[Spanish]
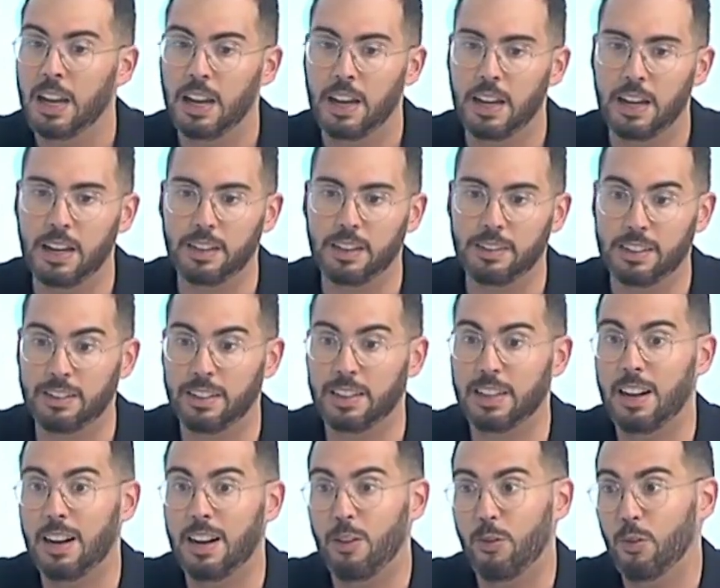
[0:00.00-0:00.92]
Eh, se
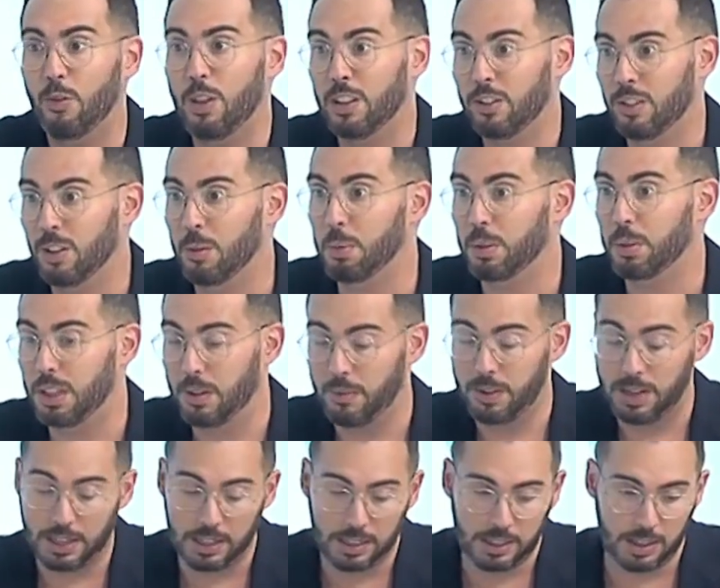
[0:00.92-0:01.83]
acercan a la fundación, porque
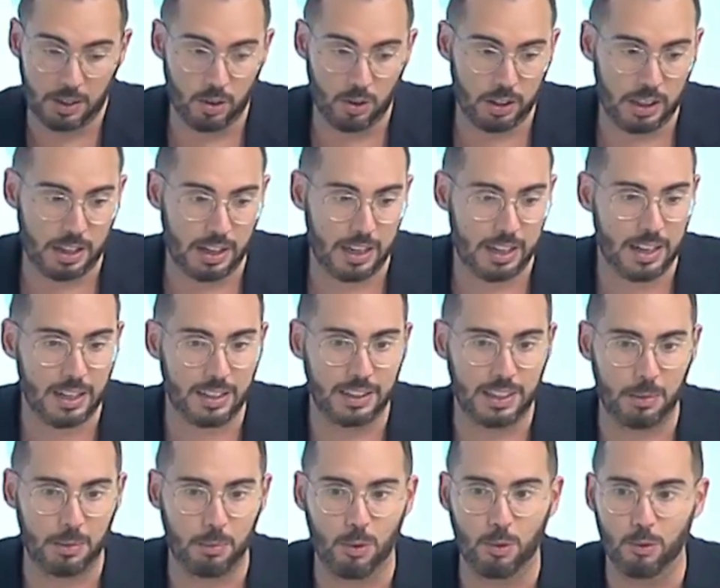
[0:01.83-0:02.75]
también hay que recordar, Lidia, que
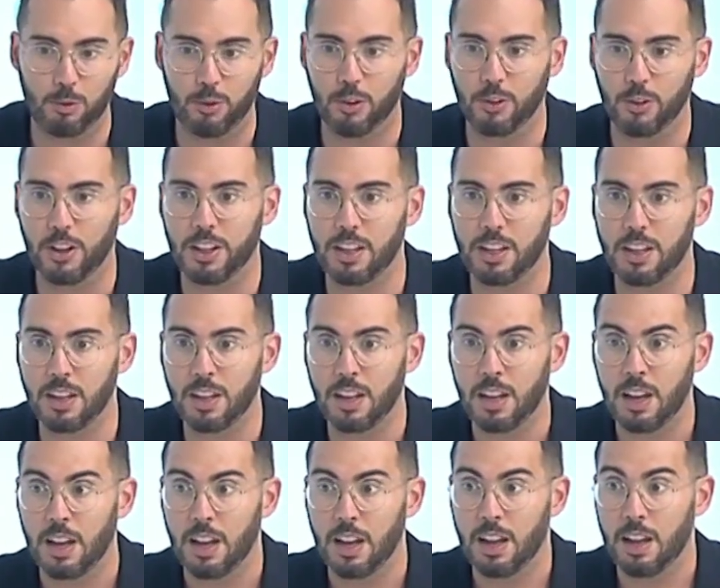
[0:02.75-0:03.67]
tenemos un fondo allí,
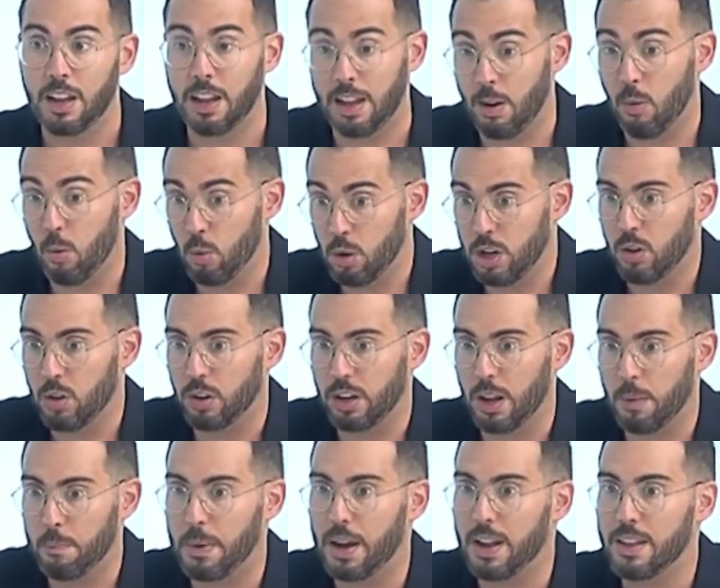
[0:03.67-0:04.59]
es único en
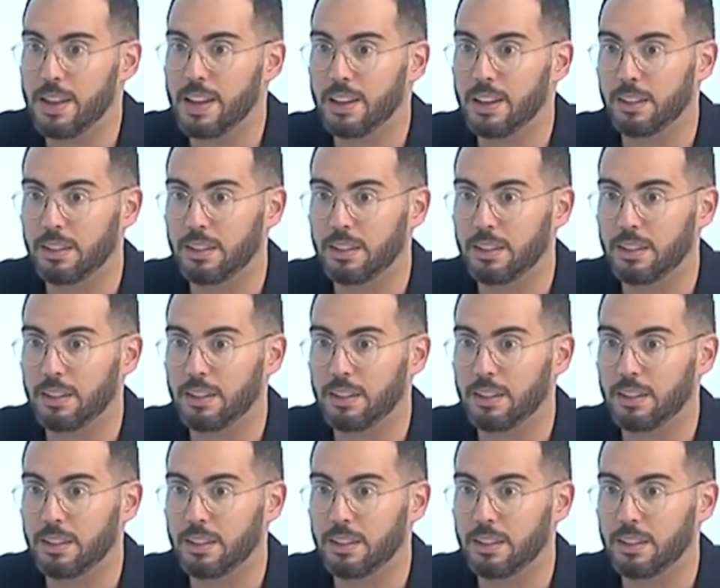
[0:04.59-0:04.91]
España,